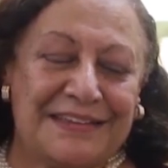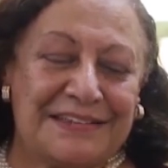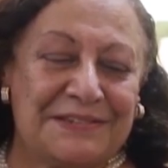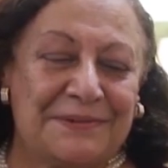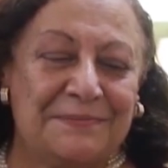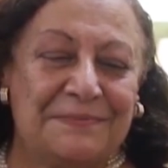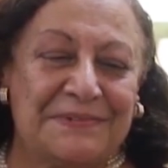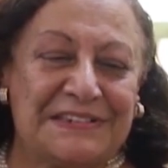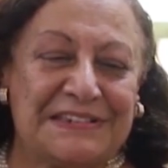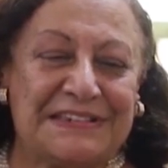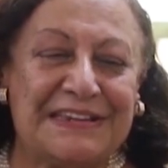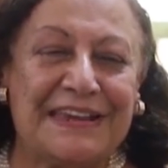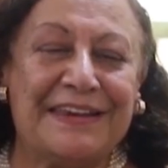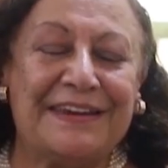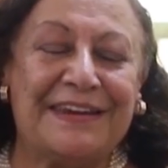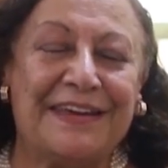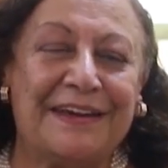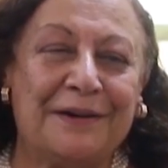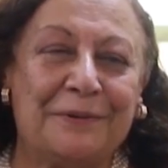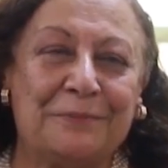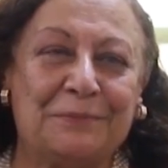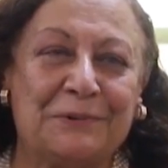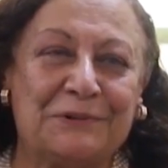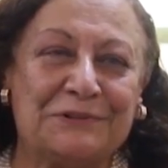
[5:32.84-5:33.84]
اسمي
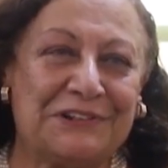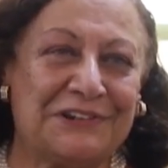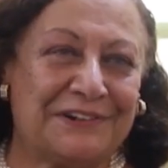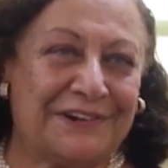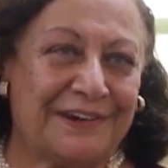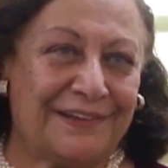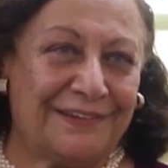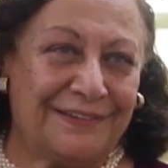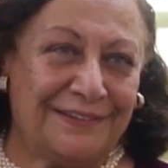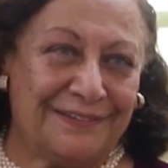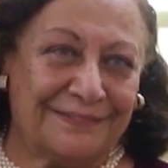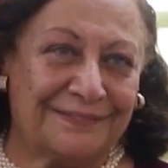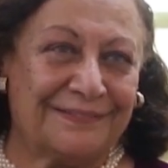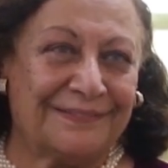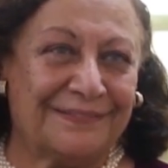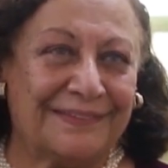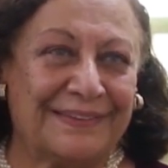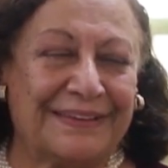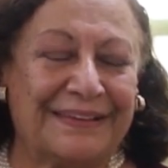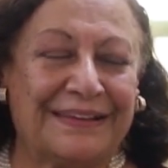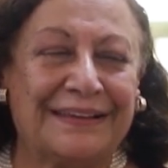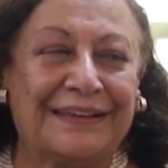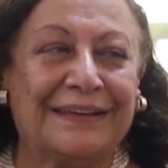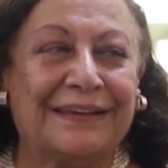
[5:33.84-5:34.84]
سناء بشرى
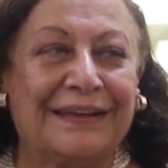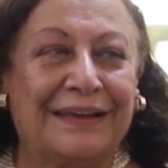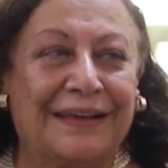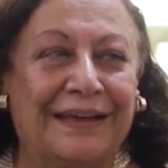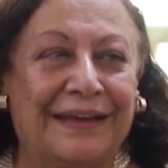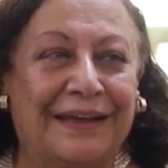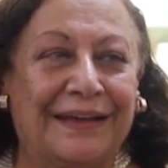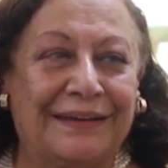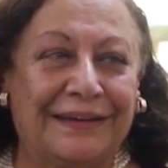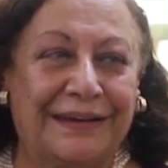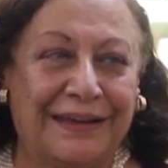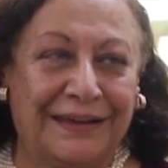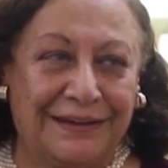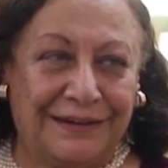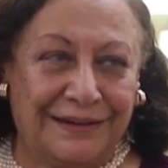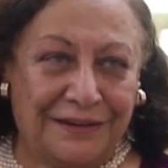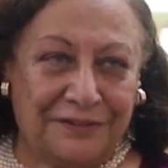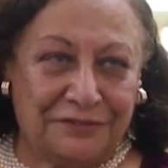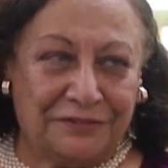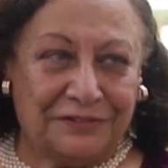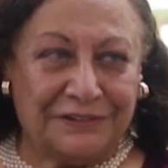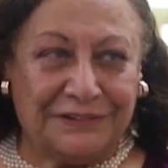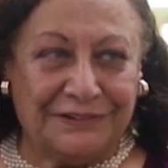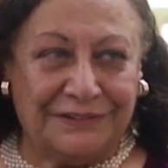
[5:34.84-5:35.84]
انا
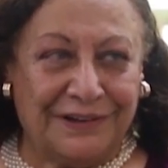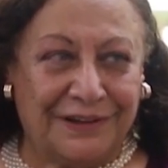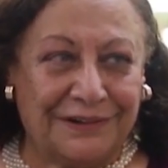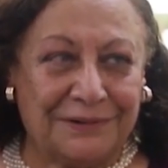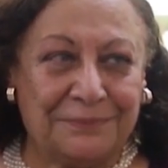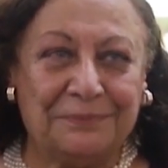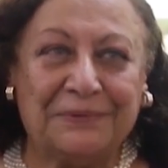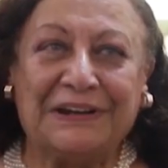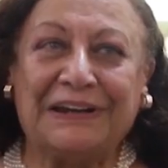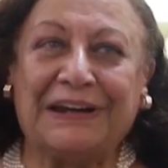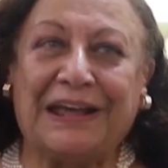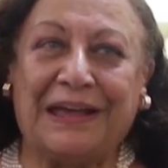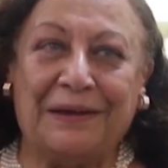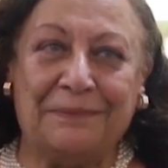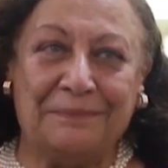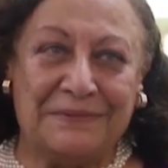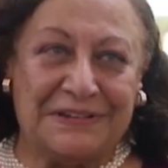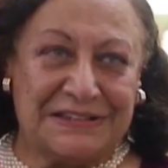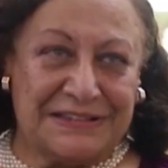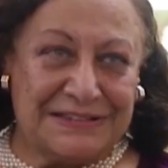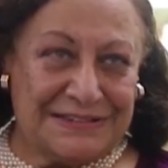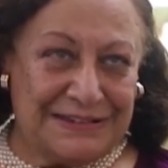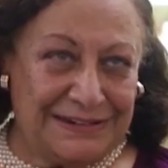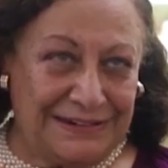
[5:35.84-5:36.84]
هنا في الدار من
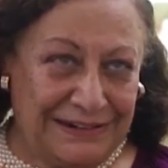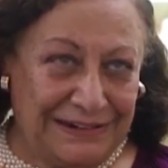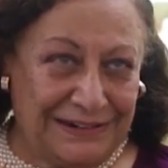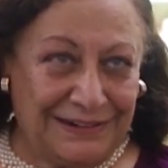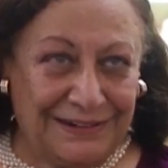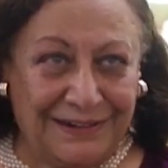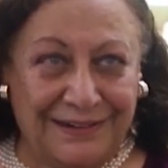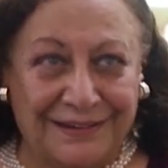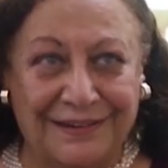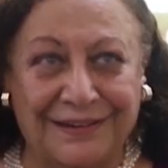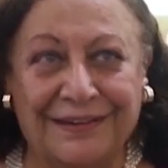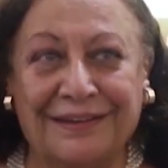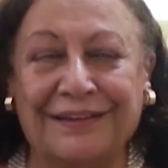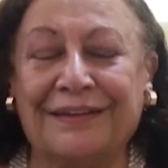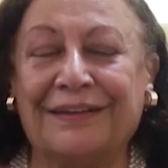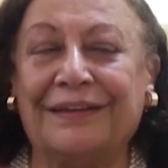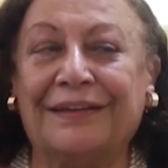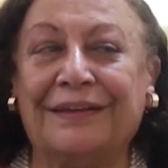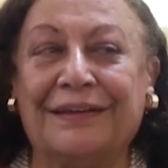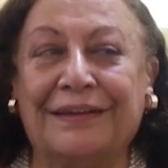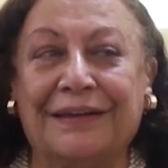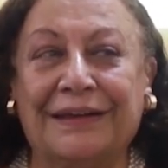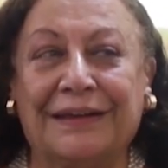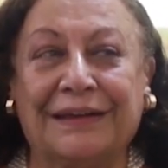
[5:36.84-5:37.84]
خمس سنين
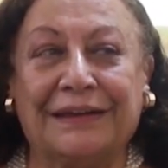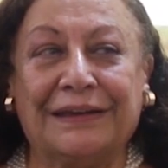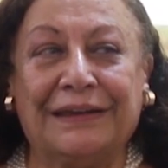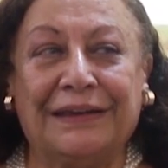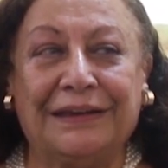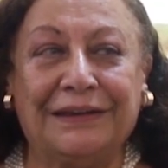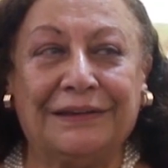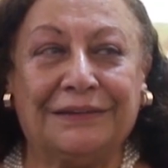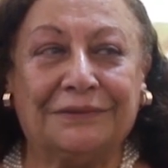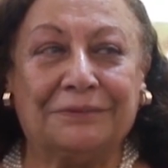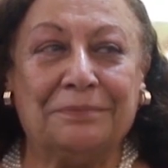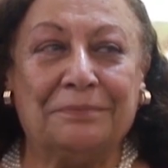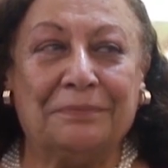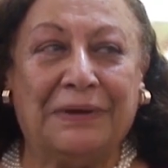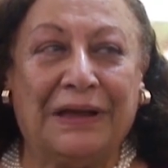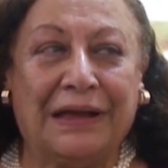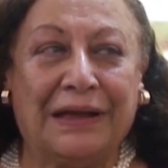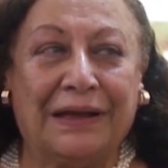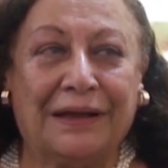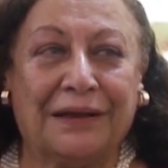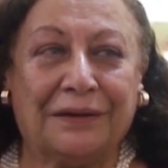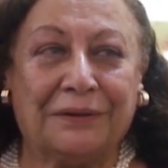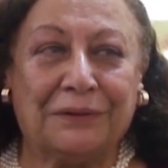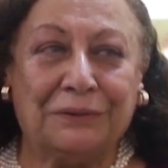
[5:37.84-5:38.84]
جيت
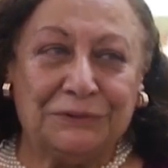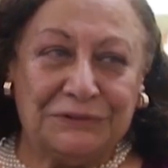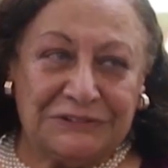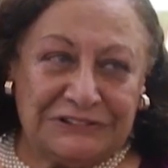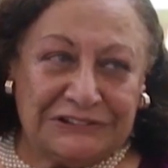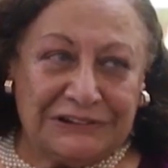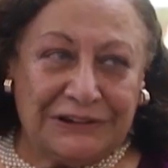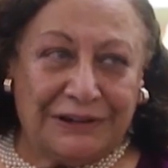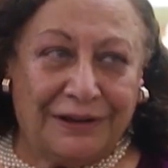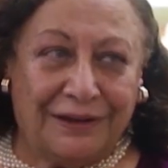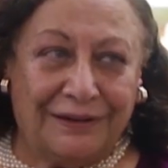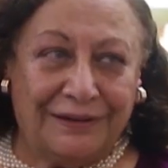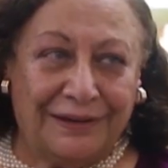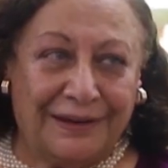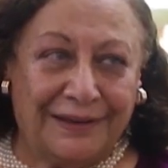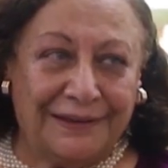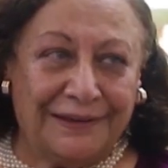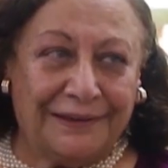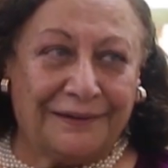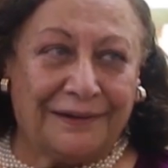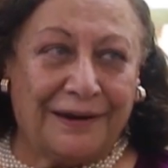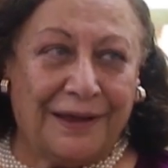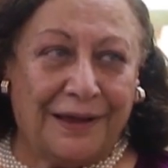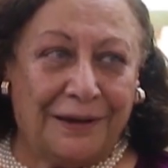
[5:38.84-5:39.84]
مع جوزي
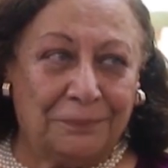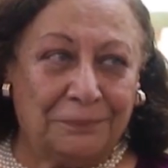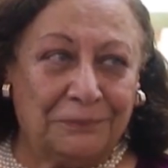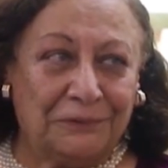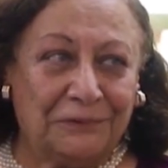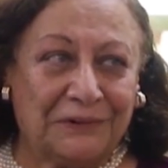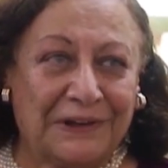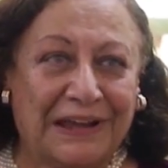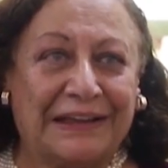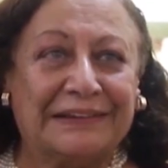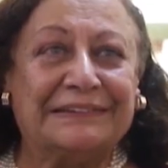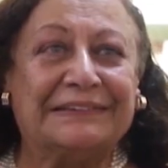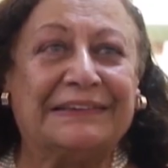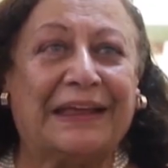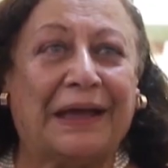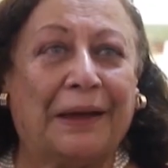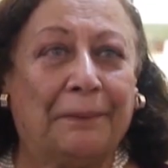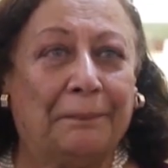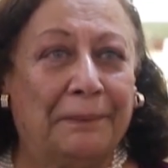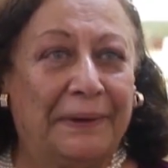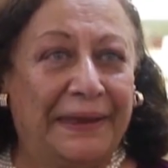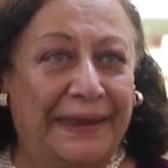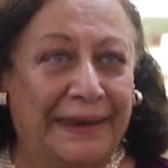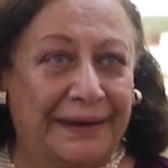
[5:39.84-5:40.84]
الله يرحمه كان
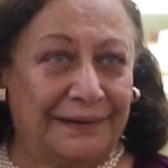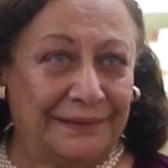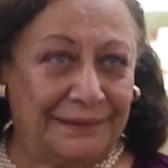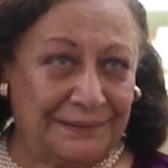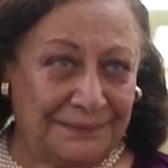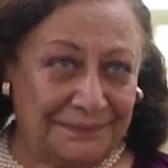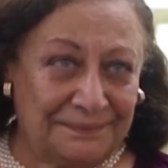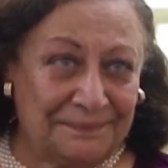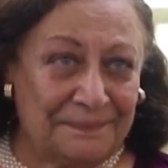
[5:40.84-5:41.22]
تعبان